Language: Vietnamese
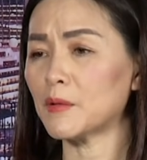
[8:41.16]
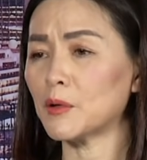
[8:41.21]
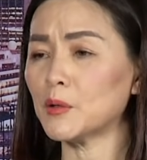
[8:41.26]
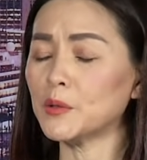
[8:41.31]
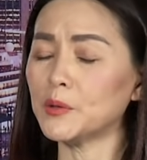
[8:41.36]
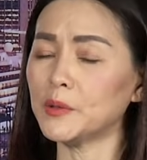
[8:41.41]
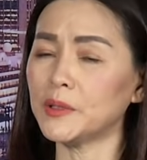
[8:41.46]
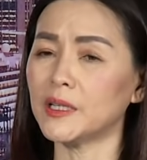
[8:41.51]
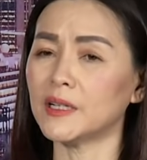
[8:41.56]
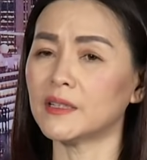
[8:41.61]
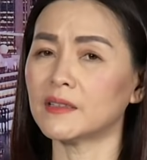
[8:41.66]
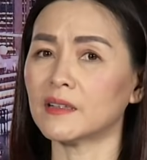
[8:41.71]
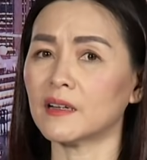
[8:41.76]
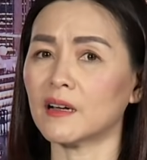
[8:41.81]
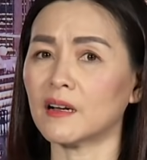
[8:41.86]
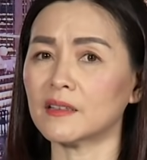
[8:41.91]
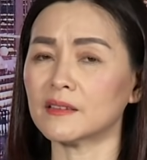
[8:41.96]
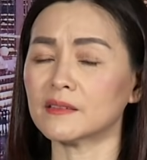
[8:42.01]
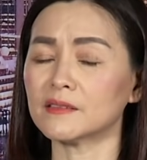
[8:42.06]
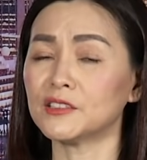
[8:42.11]
báo Lưu Dân,
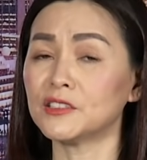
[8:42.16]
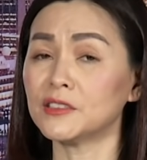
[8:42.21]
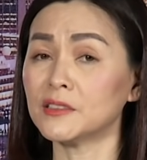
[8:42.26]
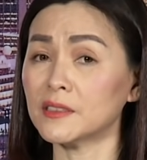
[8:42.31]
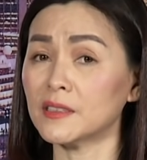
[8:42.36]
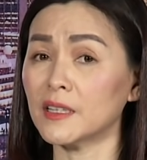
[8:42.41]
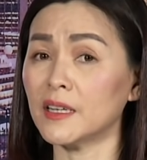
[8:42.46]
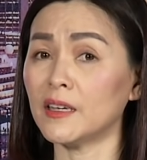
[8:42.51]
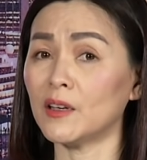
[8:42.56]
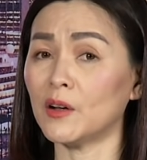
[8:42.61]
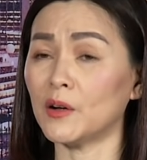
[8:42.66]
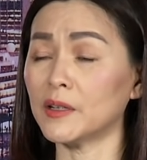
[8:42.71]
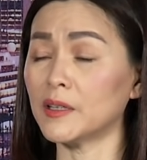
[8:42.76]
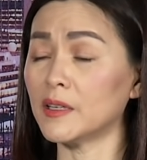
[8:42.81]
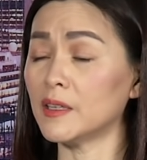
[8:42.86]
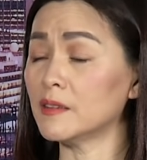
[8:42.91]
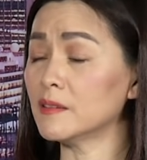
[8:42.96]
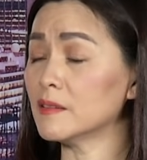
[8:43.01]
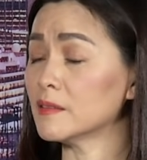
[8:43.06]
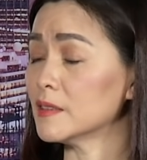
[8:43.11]
có trước khi hội
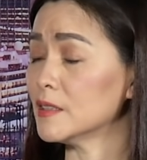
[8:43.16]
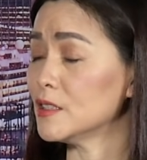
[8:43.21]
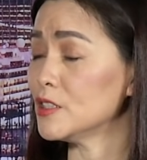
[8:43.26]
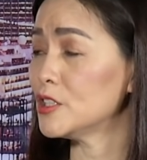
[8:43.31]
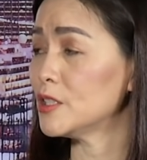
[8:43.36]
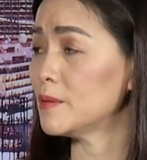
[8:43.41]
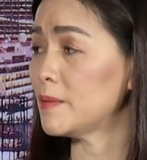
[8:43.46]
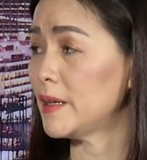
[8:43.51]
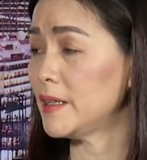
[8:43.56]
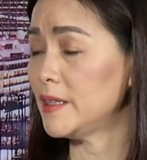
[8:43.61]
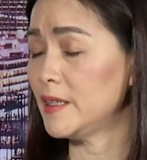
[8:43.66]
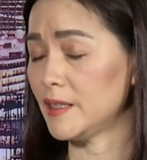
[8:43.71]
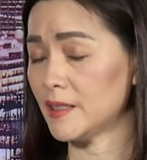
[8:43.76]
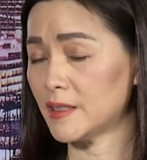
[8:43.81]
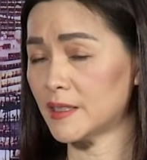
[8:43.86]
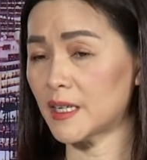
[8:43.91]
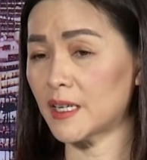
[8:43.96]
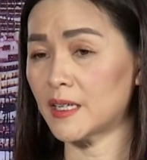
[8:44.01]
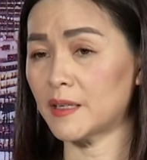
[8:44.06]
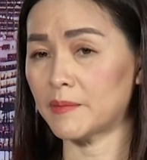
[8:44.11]
nghị thượng đỉnh G7 diễn
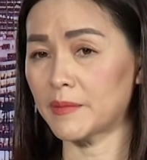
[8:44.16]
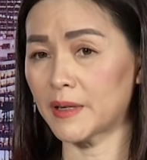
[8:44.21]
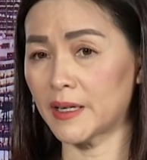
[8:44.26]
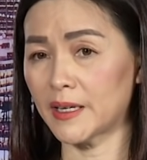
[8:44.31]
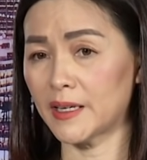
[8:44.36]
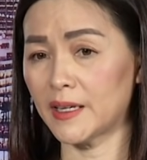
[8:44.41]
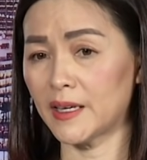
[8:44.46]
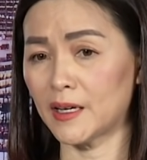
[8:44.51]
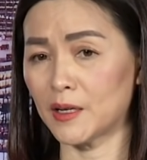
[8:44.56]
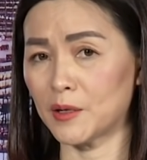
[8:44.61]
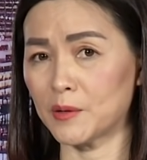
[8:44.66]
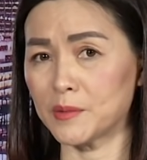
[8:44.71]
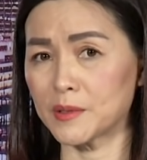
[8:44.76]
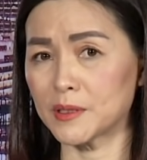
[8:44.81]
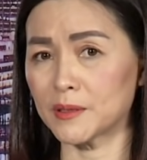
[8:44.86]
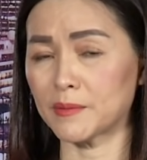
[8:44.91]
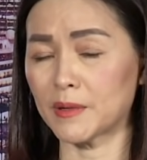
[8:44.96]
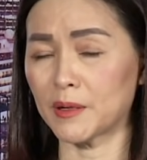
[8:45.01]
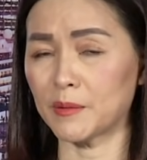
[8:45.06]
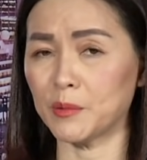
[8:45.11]
ra năm nay
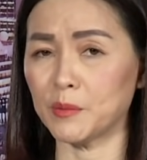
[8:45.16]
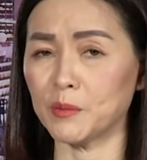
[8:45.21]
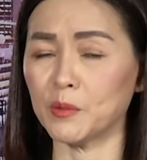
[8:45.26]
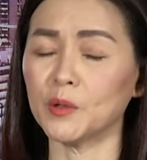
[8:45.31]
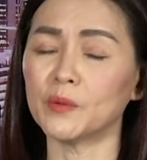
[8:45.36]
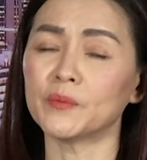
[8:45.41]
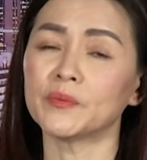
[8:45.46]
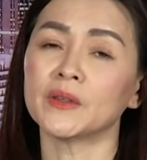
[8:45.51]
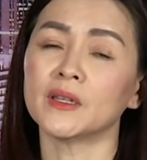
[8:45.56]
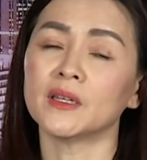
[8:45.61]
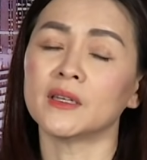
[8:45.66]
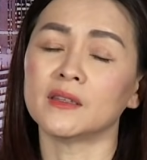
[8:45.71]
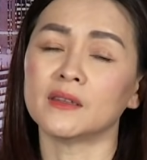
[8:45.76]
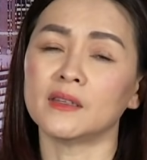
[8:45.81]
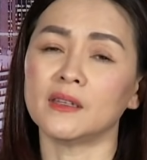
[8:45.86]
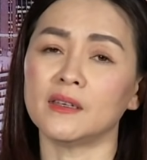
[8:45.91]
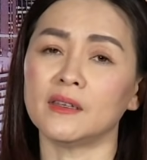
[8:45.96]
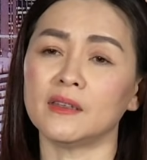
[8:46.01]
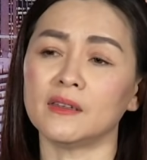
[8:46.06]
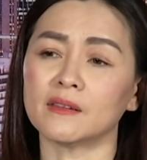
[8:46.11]
2021
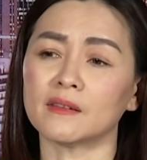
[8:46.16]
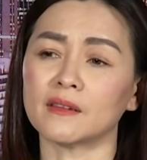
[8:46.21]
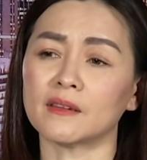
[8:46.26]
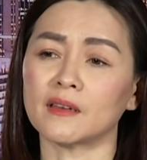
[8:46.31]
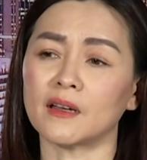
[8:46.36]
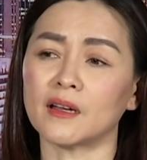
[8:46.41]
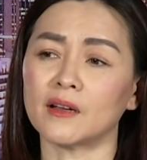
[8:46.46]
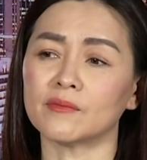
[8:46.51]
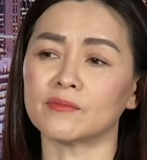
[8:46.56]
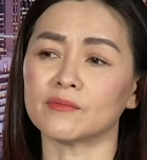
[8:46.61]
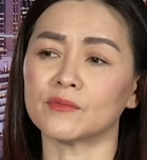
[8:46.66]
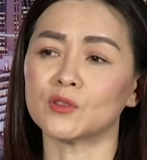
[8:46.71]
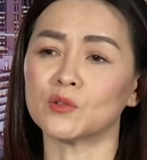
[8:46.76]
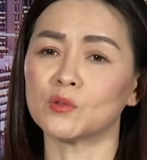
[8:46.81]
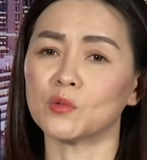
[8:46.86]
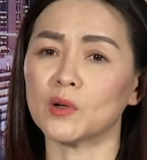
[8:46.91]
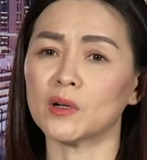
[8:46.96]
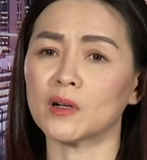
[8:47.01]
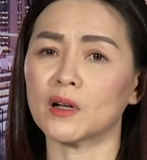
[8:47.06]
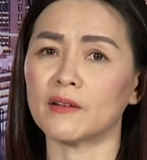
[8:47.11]
thì à,
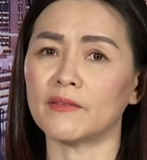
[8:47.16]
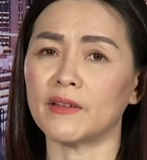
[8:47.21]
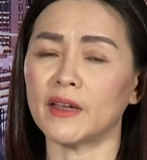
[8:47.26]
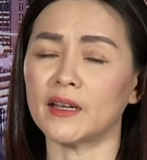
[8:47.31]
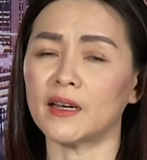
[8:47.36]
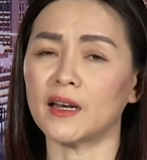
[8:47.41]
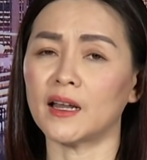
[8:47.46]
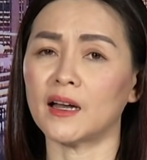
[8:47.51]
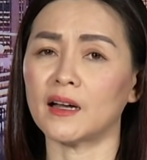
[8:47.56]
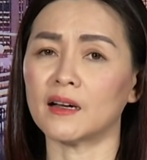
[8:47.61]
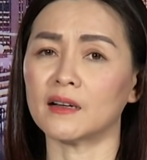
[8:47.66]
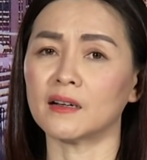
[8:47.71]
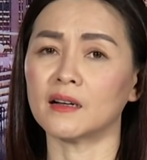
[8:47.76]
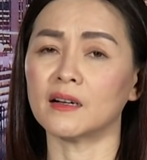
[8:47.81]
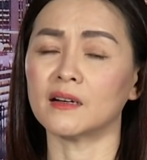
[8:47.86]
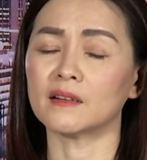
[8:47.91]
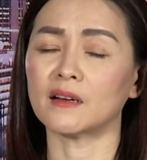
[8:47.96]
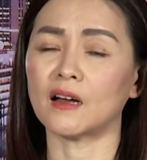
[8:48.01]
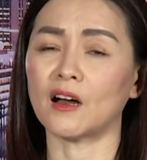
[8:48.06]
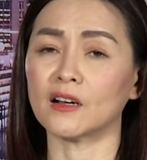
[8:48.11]
Trung Quốc có vẻ là
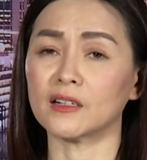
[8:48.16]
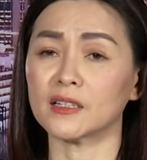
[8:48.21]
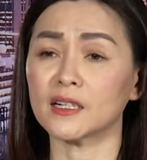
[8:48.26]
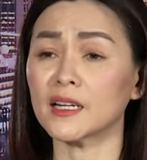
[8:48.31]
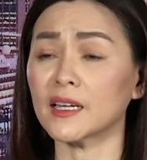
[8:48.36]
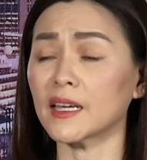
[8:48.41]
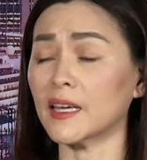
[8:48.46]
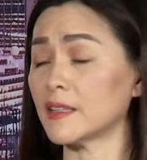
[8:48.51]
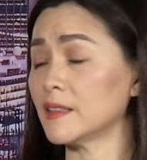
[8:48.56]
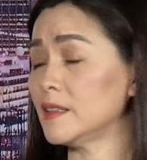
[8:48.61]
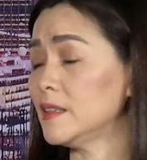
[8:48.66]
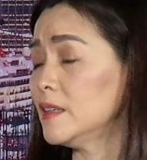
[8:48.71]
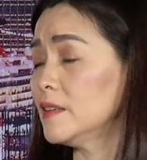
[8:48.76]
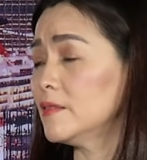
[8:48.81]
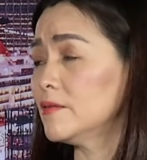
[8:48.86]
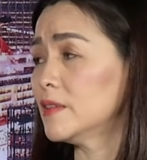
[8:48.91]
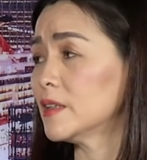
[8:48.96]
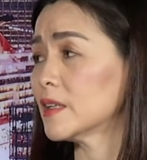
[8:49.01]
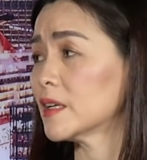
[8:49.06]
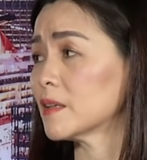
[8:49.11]
họ rất là ngạc
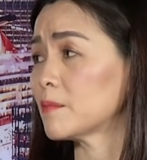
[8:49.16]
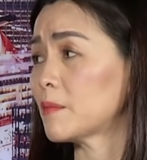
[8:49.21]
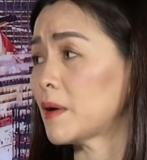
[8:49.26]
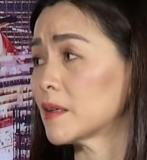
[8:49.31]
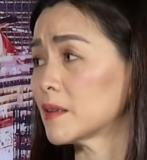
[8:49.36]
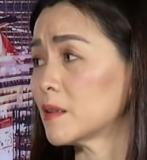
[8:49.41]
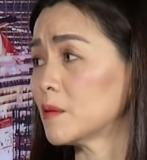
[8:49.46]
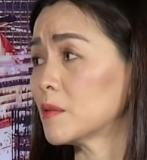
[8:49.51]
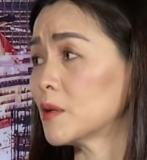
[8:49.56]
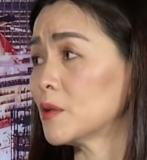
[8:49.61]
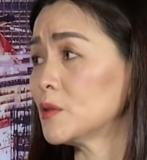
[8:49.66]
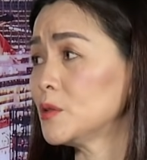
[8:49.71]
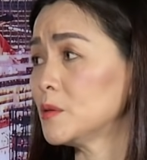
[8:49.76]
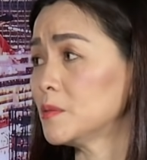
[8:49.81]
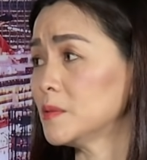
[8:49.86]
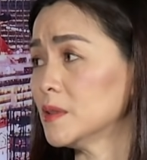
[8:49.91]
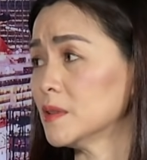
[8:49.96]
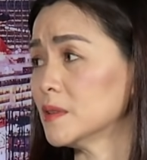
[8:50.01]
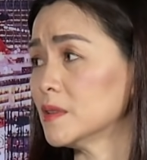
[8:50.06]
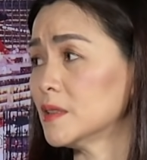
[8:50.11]
nhiên với cái bản thông cáo
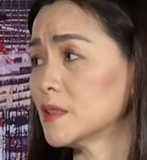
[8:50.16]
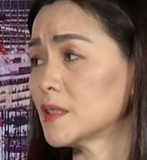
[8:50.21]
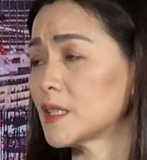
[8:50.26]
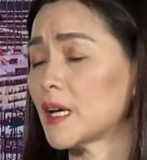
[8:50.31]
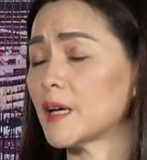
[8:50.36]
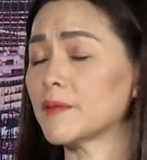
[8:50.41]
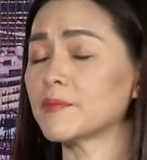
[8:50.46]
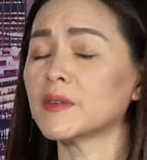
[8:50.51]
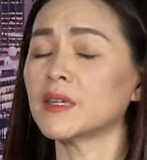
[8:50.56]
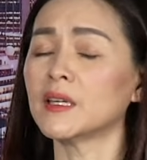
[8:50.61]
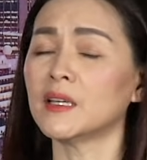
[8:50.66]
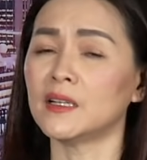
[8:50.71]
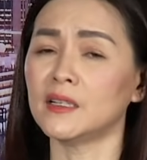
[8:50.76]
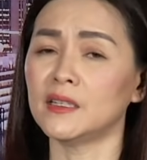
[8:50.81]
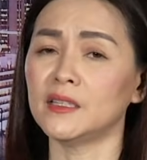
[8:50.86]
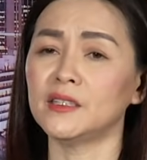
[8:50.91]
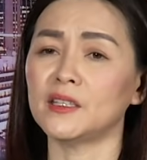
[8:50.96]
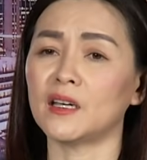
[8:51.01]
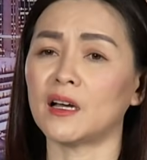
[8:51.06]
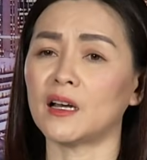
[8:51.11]
chung được đưa ra.
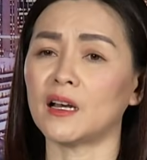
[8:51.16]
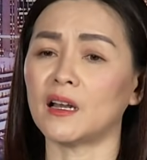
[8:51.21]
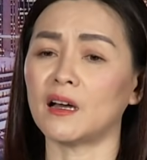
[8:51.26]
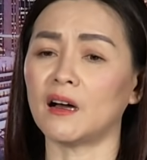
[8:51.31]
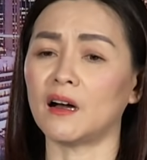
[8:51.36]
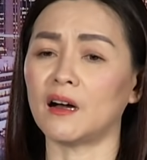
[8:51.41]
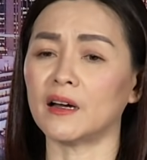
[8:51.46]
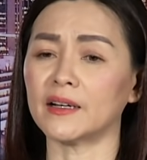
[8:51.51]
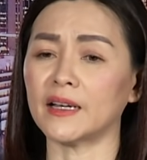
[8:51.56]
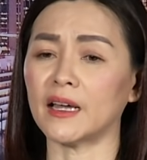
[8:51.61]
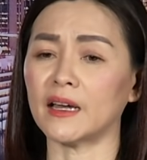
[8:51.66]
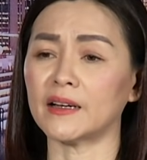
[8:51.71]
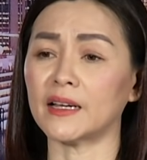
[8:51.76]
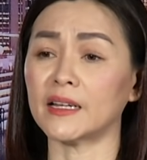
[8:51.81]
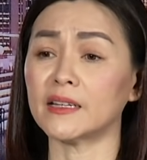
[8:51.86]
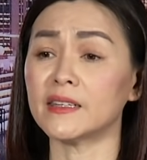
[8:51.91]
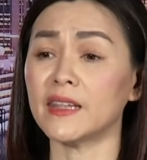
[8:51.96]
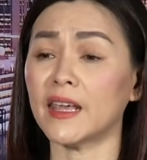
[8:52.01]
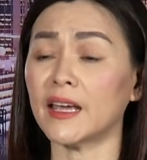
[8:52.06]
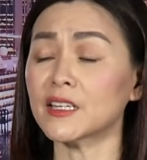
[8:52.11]
Lý do là họ đã
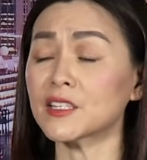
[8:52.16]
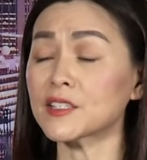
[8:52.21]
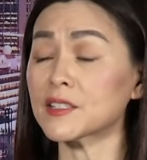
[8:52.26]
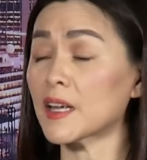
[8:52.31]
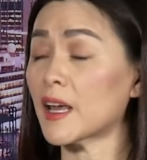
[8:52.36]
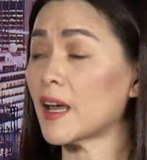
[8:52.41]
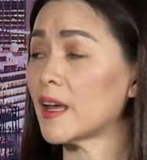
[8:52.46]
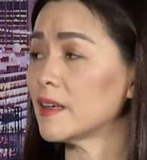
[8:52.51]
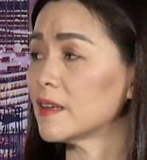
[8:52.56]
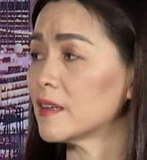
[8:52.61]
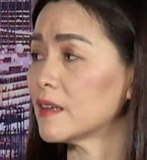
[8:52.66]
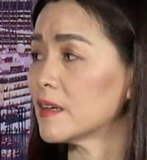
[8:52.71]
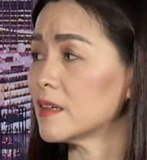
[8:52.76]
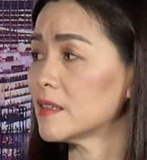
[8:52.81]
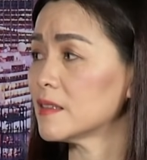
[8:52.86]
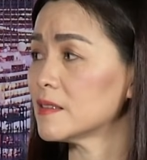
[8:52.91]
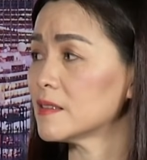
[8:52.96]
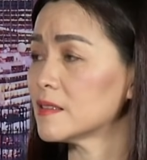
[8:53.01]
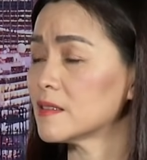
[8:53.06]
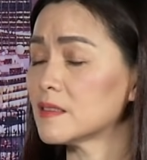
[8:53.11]
đánh giá sai
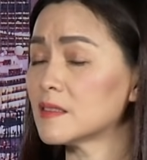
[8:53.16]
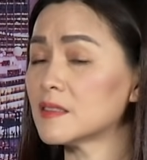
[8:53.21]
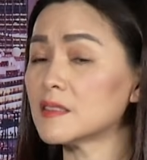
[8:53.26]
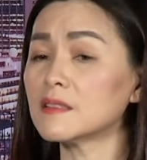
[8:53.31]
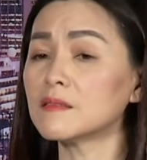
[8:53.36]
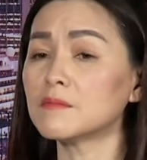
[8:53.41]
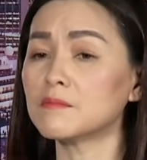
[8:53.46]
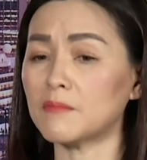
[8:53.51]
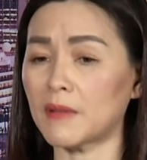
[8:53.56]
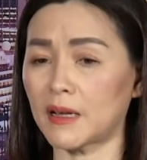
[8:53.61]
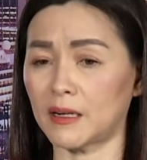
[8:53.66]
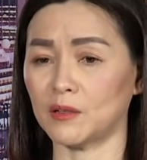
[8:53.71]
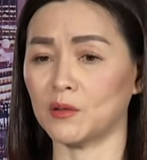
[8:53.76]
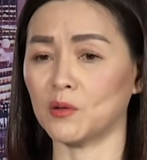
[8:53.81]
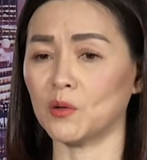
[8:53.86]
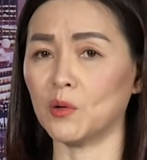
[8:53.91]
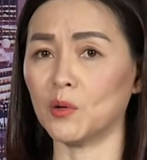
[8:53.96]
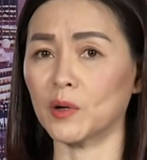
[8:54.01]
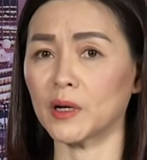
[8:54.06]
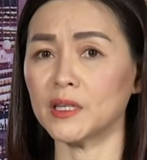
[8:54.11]
cái sức
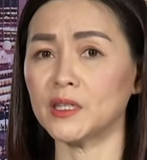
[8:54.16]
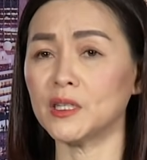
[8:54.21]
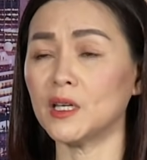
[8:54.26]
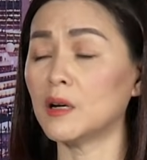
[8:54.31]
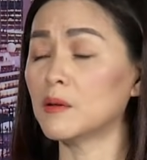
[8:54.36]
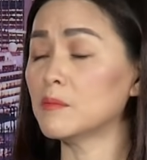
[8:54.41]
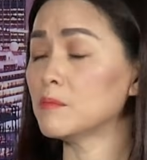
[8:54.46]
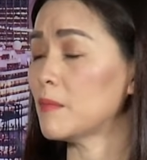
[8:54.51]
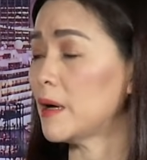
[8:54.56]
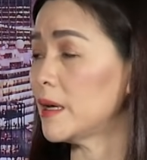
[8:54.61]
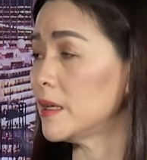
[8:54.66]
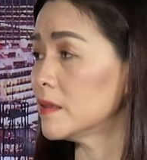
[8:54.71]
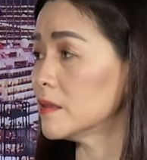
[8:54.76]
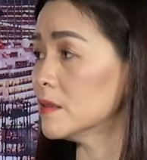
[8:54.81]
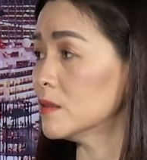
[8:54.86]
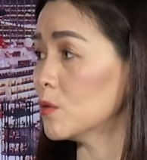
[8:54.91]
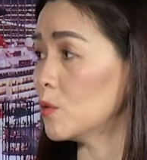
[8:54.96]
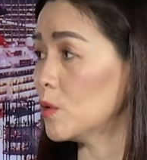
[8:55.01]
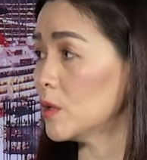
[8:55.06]
mạnh của cái nhóm bảy cường